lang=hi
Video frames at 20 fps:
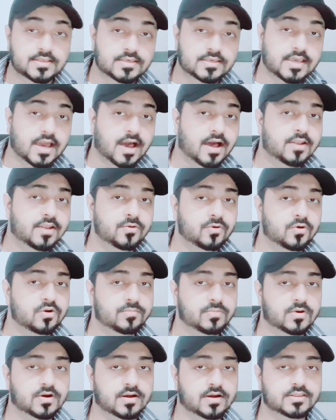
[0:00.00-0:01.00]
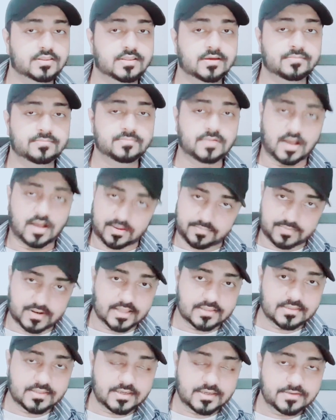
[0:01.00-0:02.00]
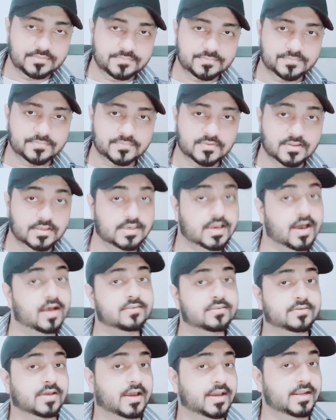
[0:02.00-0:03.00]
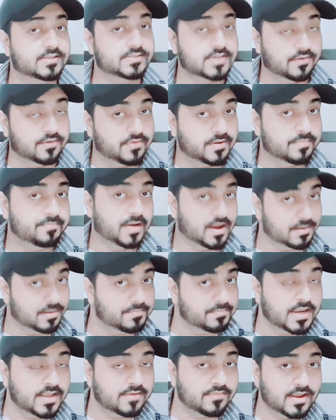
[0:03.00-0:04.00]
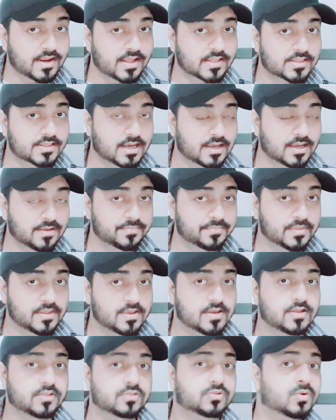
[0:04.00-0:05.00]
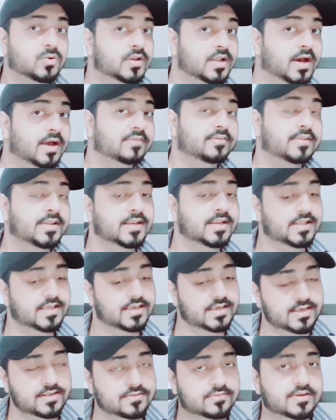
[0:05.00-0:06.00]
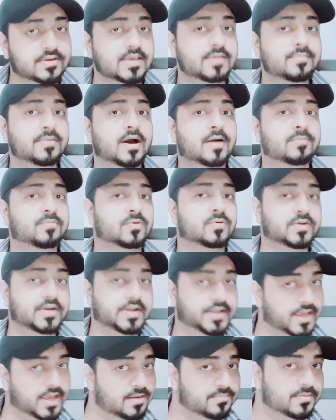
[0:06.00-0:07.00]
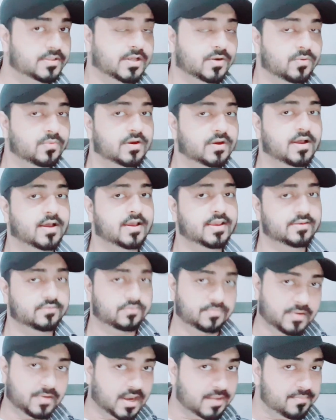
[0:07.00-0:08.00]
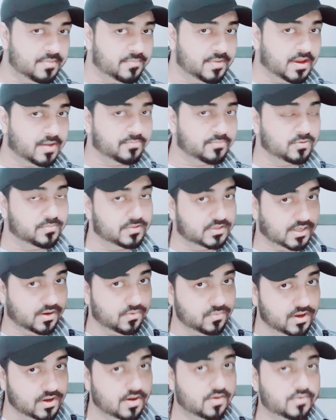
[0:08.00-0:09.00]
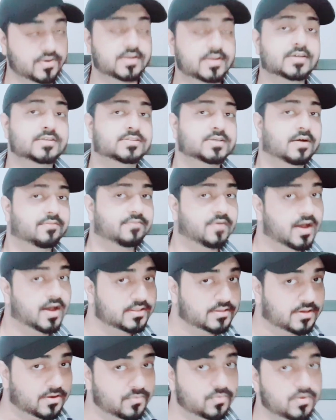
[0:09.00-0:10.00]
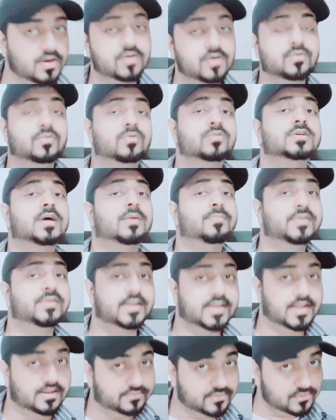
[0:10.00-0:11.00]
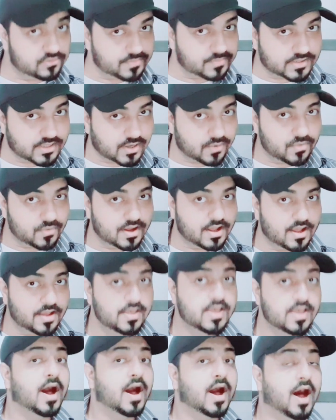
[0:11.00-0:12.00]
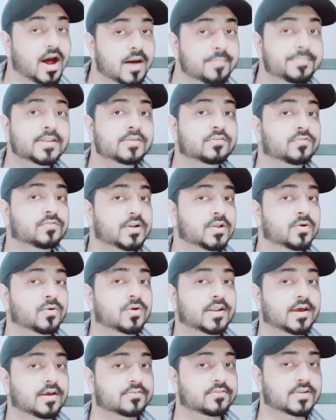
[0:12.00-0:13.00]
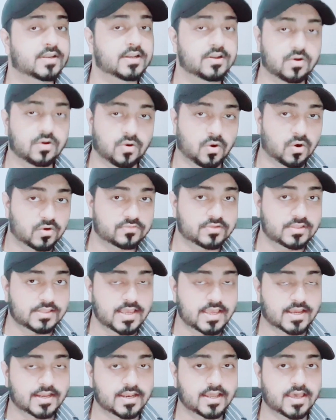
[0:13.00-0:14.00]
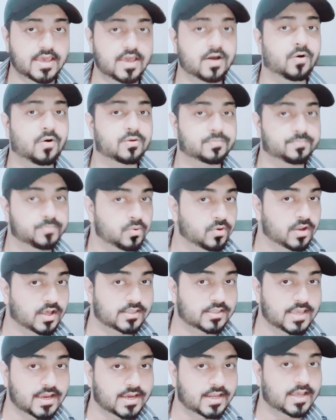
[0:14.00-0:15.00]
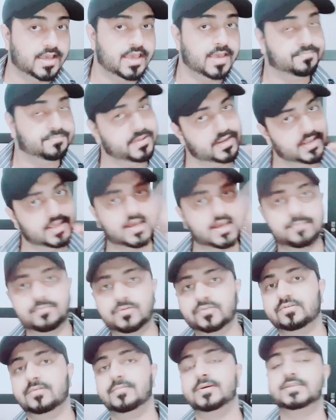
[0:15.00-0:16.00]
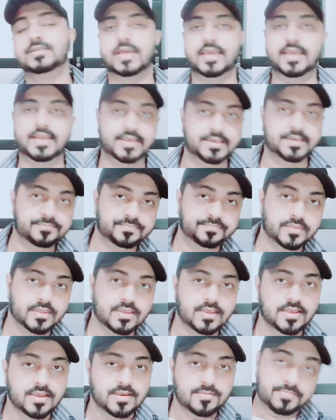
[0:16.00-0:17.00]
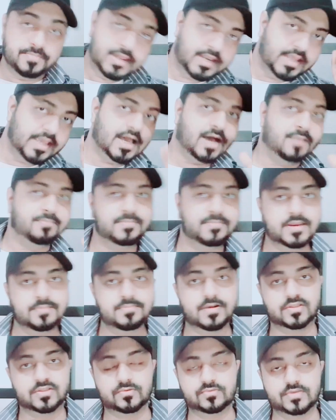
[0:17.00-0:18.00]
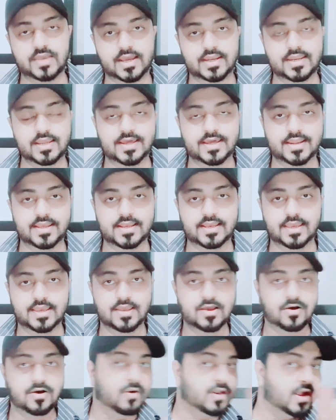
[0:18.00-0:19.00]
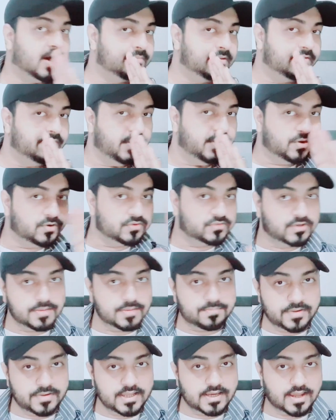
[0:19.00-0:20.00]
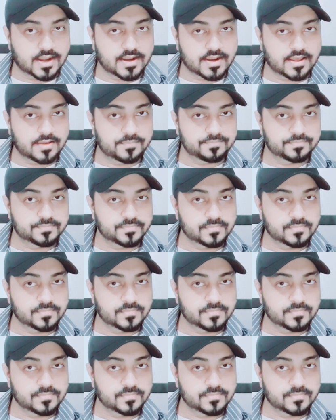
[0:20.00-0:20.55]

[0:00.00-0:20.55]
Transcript: क्या नूर मुकदम हामला थी क्या जाहिर जाफ़र बाप बनने वाला था तो नाजरीन इसकी मैं आपको डिटेल बताऊंगा इस बारे में मैं आपको बताऊंगा और इनकशाफात करूंगा और कुछ अपने एनालिसिस बताऊंगा आपने इस वीडियो को नाजरीन गौर से देखना है और पूरा देखना है फिर ही आपको समझ आएगी फिर ही आप मेरी बातों से एग्री करेंगे और आपने वीडियो को स्किप नहीं करना